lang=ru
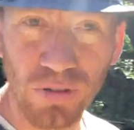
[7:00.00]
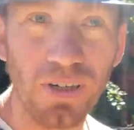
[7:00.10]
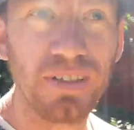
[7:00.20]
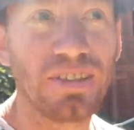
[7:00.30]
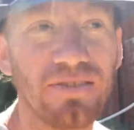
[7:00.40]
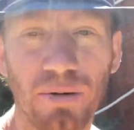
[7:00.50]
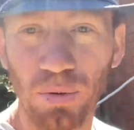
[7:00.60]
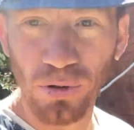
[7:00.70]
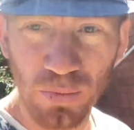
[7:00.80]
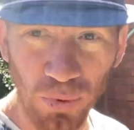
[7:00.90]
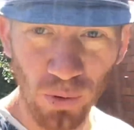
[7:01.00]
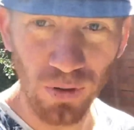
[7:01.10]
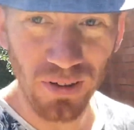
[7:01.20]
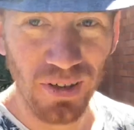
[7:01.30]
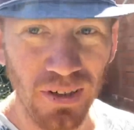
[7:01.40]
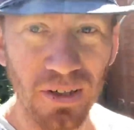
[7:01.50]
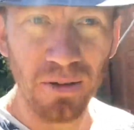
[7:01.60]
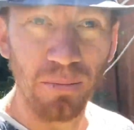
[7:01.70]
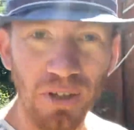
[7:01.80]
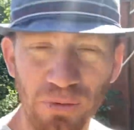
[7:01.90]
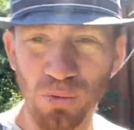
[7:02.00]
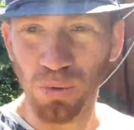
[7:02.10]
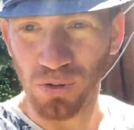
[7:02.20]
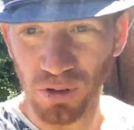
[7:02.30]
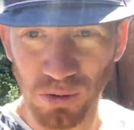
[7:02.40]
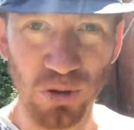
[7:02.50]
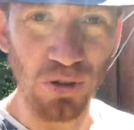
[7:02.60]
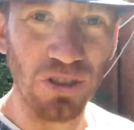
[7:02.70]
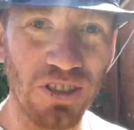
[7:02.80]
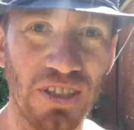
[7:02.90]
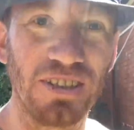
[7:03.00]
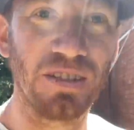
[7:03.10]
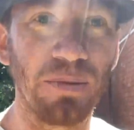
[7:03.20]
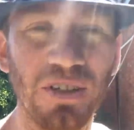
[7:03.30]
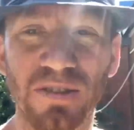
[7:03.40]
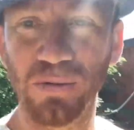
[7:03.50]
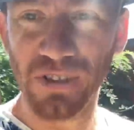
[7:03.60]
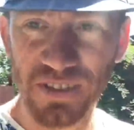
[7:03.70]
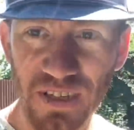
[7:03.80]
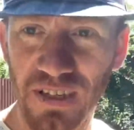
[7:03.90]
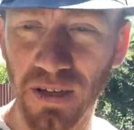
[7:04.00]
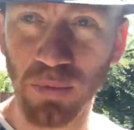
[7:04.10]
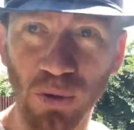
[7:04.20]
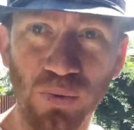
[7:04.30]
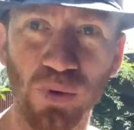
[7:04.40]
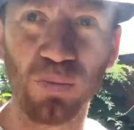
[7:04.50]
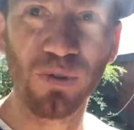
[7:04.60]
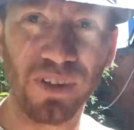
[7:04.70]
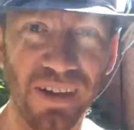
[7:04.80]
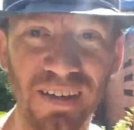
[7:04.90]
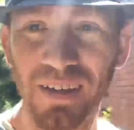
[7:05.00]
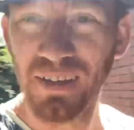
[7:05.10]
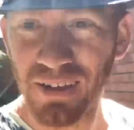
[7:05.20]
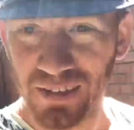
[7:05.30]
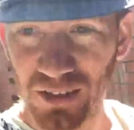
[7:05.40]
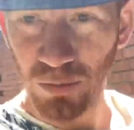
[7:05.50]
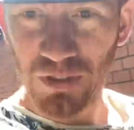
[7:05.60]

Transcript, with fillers: на один вопрос про мои футболки. Тоже очень часто спрашивают, где я беру футболки. Они у меня